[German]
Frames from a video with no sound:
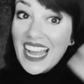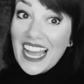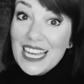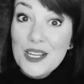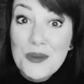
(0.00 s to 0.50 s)

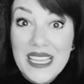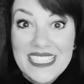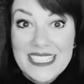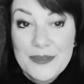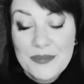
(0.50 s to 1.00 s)
Hallo, ihr
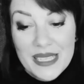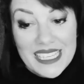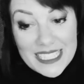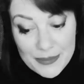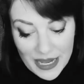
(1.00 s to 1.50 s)
Lieben.
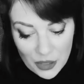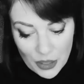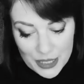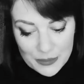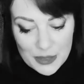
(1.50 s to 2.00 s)
Ich mache
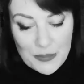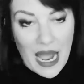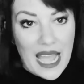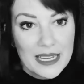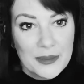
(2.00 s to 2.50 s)
heute mit
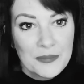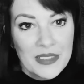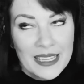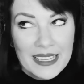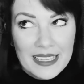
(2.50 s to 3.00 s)
bei einem,
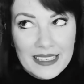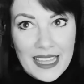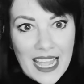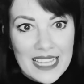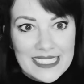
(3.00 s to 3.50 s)

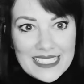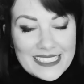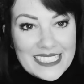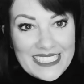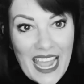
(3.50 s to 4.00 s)
naja, sie hat es
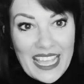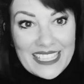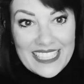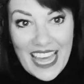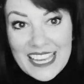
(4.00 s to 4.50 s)
nicht Tag
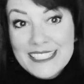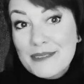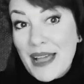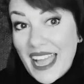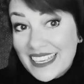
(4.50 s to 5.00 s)
genannt,
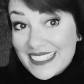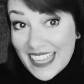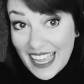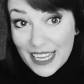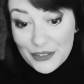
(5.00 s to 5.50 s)
aber ein
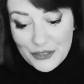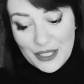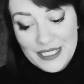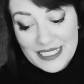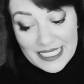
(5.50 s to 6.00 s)
Tag
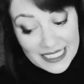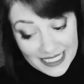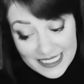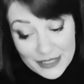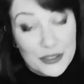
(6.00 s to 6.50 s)
von äh,
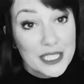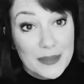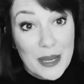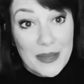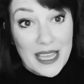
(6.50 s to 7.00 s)
Chrissy von
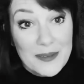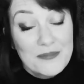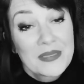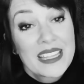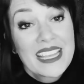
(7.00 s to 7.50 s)
Nimmermehr.
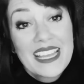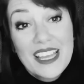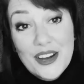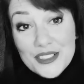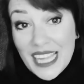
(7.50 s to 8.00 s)

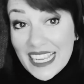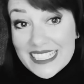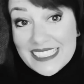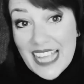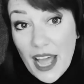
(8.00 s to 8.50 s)
Und da geht
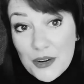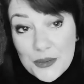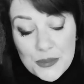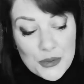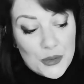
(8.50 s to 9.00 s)
es
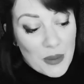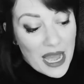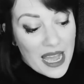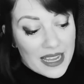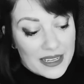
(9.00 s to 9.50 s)
darum,
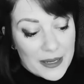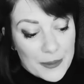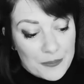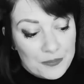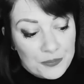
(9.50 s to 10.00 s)
über
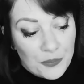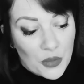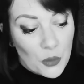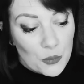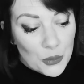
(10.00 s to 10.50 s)
ähm,
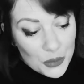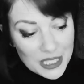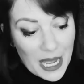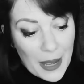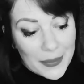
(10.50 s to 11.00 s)

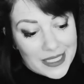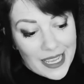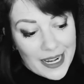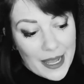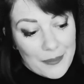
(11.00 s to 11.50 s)
Bücher mit
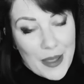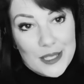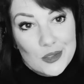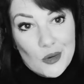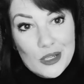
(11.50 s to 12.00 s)
einer
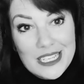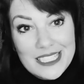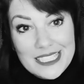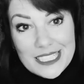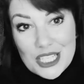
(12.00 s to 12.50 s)

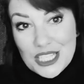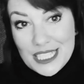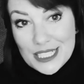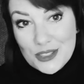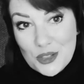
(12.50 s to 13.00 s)
persönlichen
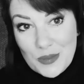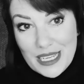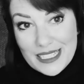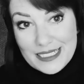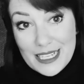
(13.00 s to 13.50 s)
Geschichte zu
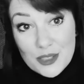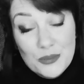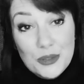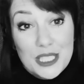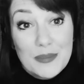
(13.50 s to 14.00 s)
sprechen. Also
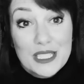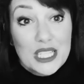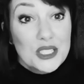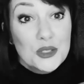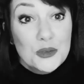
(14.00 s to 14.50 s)
Bücher, mit
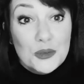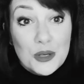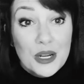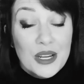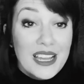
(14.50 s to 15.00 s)
denen du
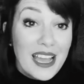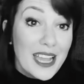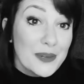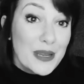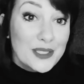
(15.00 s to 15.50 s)

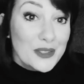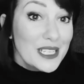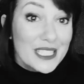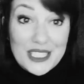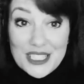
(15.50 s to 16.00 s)
eine
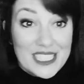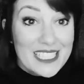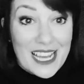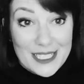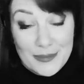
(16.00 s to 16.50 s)
persönliche
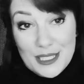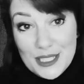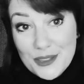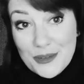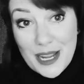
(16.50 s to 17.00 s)
Geschichte hast, mit
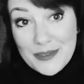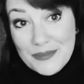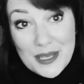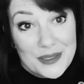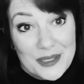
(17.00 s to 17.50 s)
denen du ein
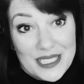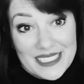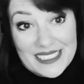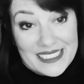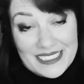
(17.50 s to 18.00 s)

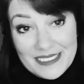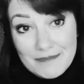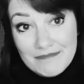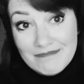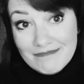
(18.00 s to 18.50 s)
persönliches
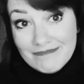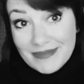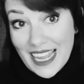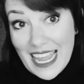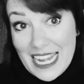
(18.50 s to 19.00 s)

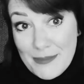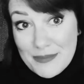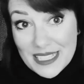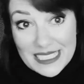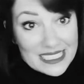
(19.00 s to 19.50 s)

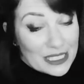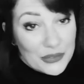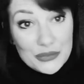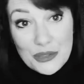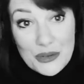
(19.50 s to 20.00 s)
Erlebnis,
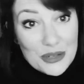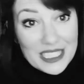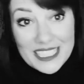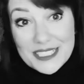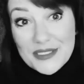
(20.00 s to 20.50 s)
Gefühl,
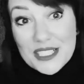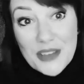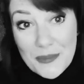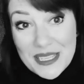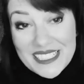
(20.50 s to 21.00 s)
irgendwas
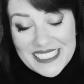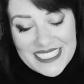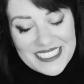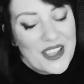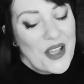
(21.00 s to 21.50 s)

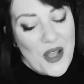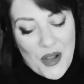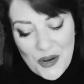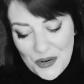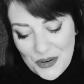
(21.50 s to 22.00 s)
verbindest.
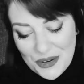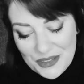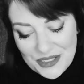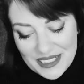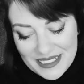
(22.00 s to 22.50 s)

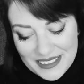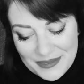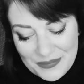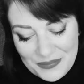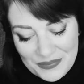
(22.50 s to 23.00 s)
Und
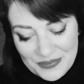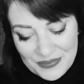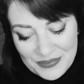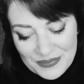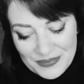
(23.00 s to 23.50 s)
ähm,
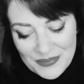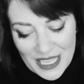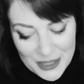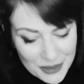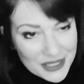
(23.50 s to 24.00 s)

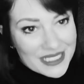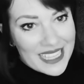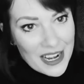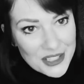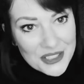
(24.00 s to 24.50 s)
ich musste
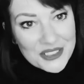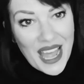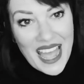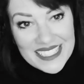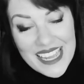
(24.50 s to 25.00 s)
ganz schön
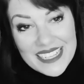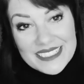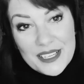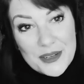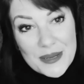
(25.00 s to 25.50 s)
nachdenken
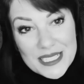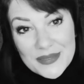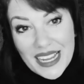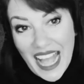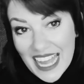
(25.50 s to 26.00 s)
darüber. Das
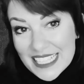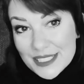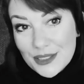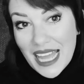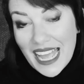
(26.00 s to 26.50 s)
war gar nicht
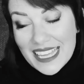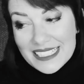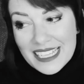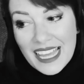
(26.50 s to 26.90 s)
so leicht.